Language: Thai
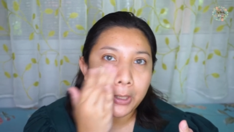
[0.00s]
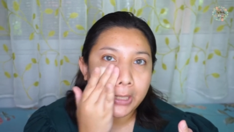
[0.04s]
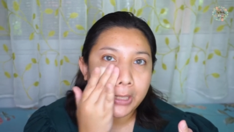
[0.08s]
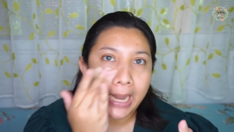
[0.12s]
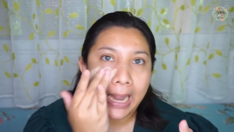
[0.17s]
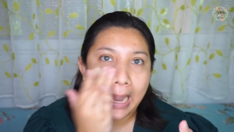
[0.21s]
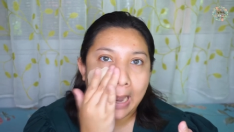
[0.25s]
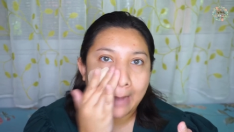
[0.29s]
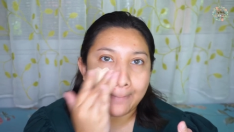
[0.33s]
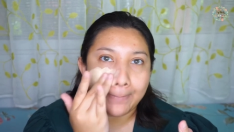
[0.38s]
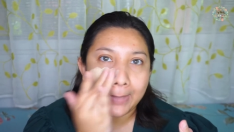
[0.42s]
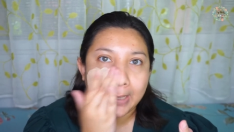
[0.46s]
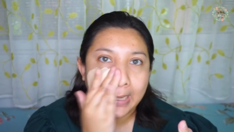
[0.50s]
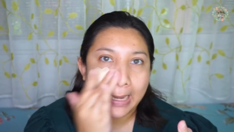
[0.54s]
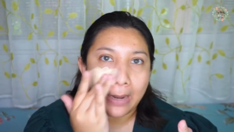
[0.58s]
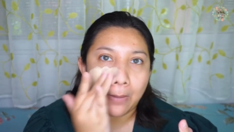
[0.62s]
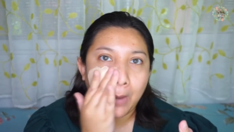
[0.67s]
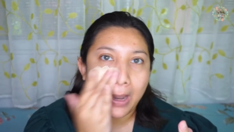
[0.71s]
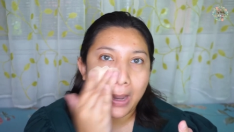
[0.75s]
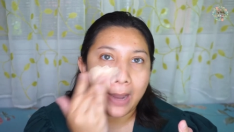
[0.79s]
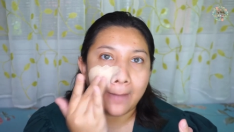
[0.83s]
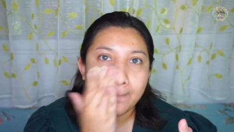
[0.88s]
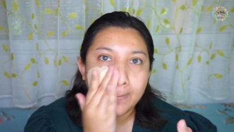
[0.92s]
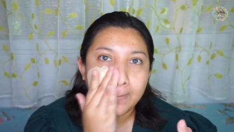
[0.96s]
ทาไปแล้ว
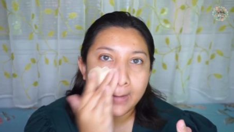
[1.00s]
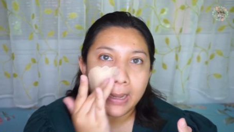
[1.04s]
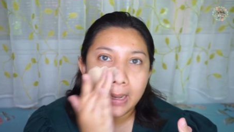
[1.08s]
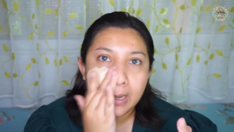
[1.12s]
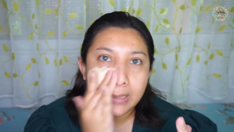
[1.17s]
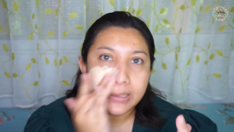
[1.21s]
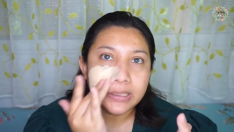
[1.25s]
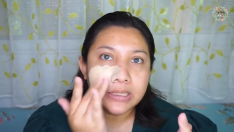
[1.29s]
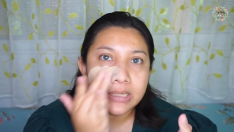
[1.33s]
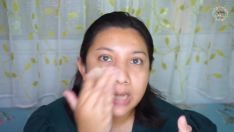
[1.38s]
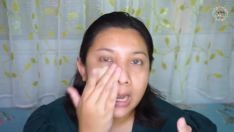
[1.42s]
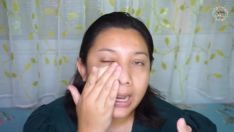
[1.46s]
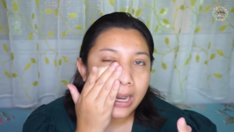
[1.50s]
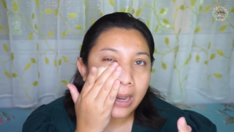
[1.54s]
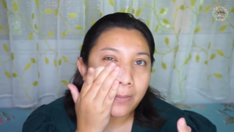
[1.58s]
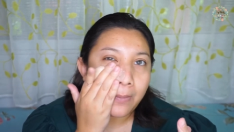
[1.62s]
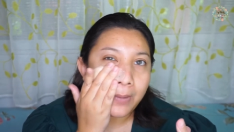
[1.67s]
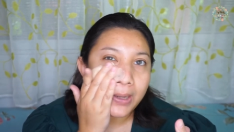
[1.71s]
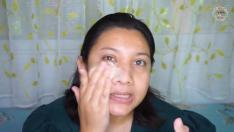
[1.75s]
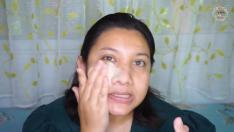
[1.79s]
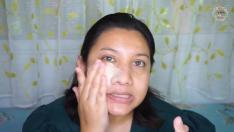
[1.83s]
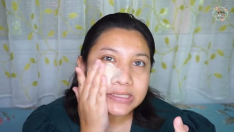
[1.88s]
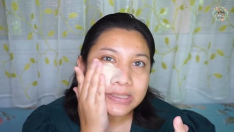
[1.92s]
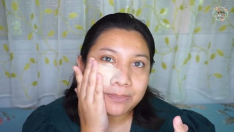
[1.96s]
อะเนื้อเขา
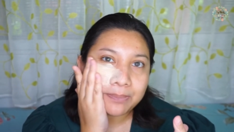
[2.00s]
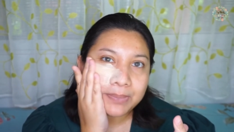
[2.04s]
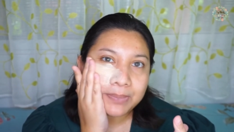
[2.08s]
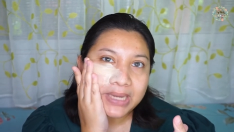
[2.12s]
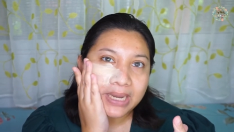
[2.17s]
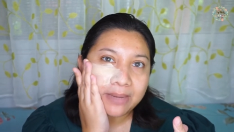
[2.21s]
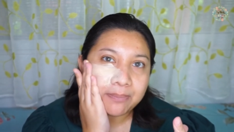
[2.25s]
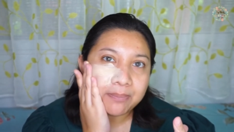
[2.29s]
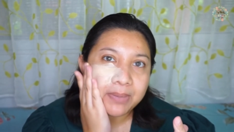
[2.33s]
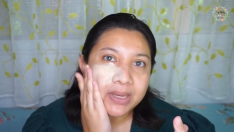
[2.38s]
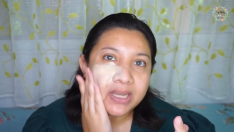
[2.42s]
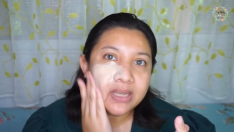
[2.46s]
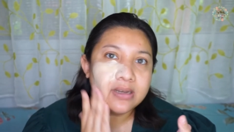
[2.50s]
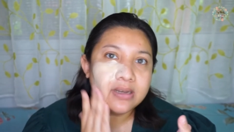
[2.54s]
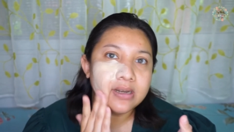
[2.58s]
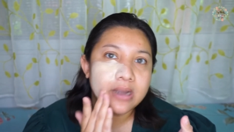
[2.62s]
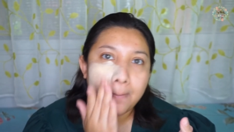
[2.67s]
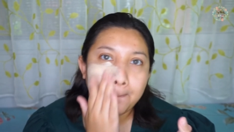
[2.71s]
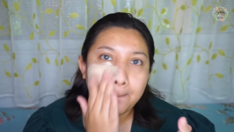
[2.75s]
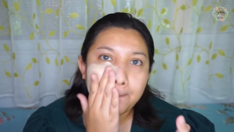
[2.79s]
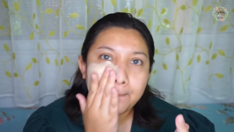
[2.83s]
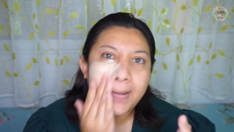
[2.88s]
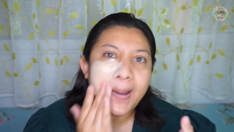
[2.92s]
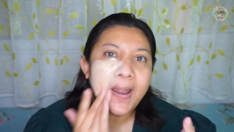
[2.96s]
อะจะเปลี่ยนเป็นเนื้อ
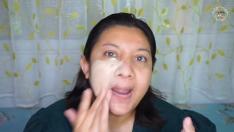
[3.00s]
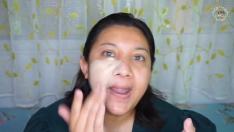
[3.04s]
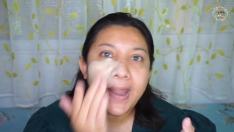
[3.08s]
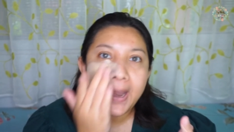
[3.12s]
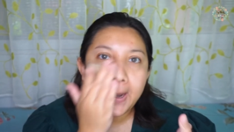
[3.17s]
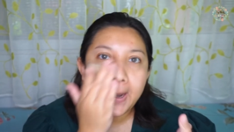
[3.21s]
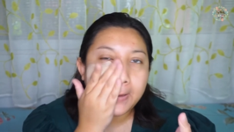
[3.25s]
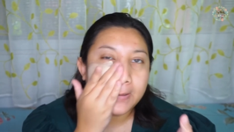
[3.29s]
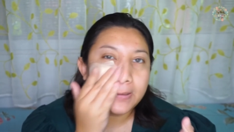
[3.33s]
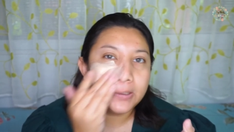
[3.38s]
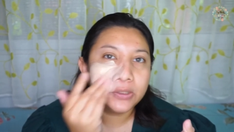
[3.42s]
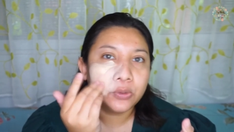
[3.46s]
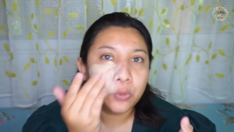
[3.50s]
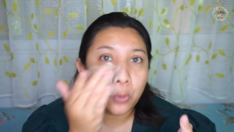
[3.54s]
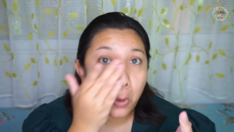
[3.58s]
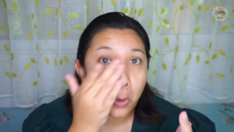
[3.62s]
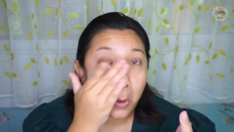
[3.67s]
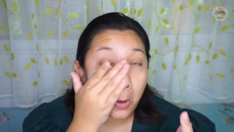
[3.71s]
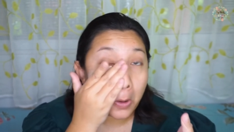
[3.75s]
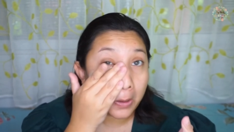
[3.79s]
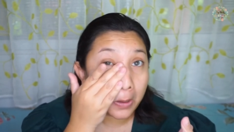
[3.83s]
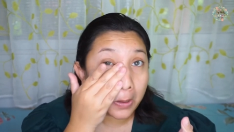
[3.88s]
แป้งเลยทุกคน